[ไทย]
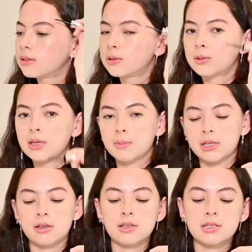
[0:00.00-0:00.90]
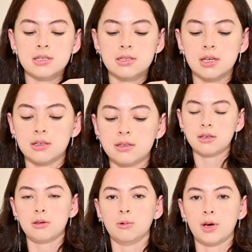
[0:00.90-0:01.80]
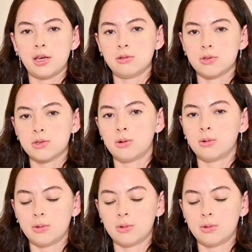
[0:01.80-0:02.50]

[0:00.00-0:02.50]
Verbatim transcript: ตัวนี้มันก็จะเซตคิ้วให้อยู่ทรง